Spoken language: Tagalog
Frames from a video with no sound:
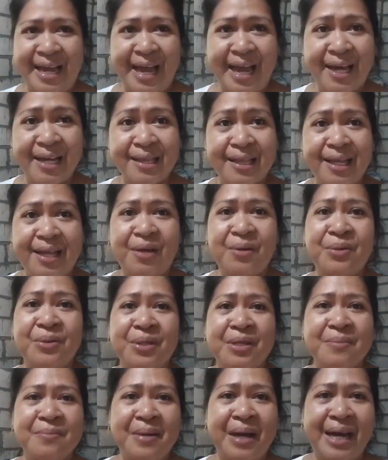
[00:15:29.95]
At ako
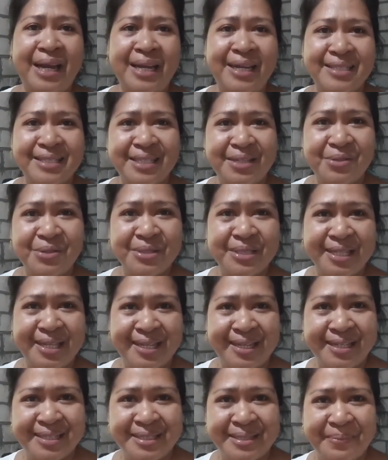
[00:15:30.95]
rin bahala sa
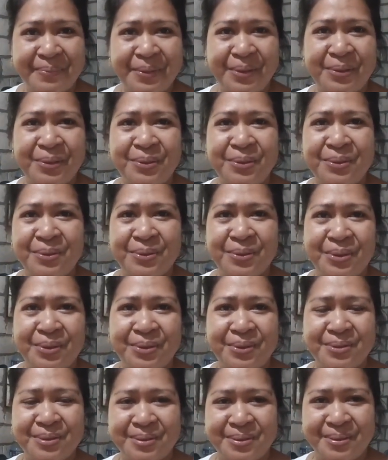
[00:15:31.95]
kusina sa
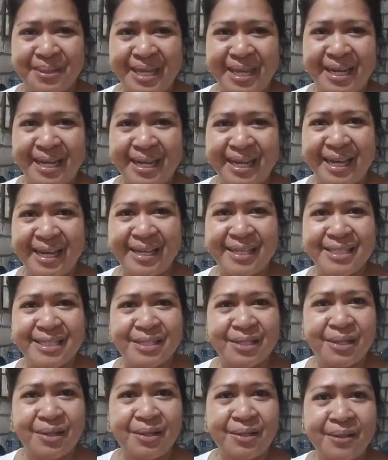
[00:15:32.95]
pagluluto. So, ayan na guys.